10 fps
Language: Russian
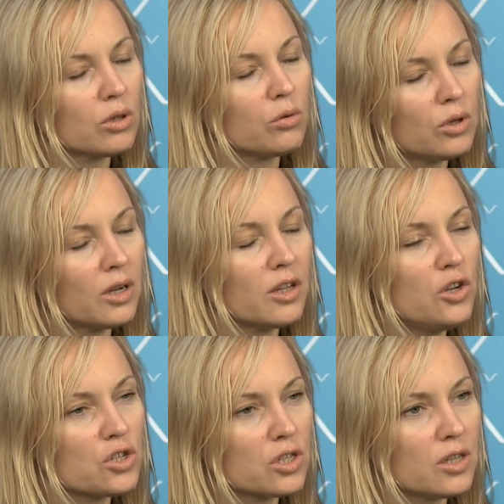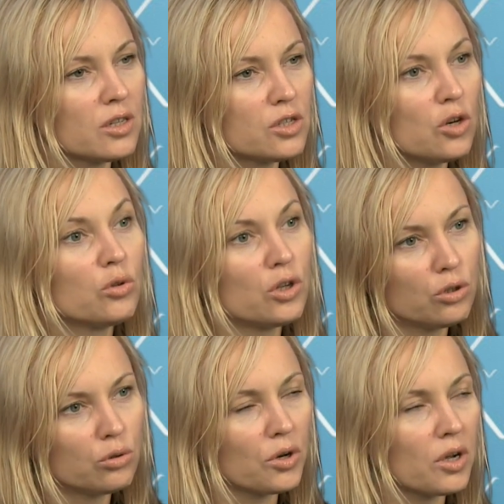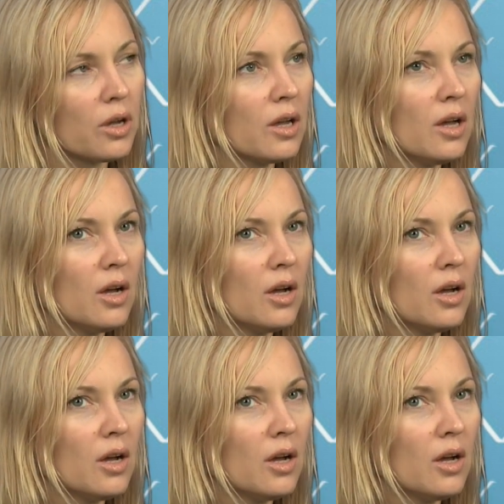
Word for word: такой экологической зеленой риторикой.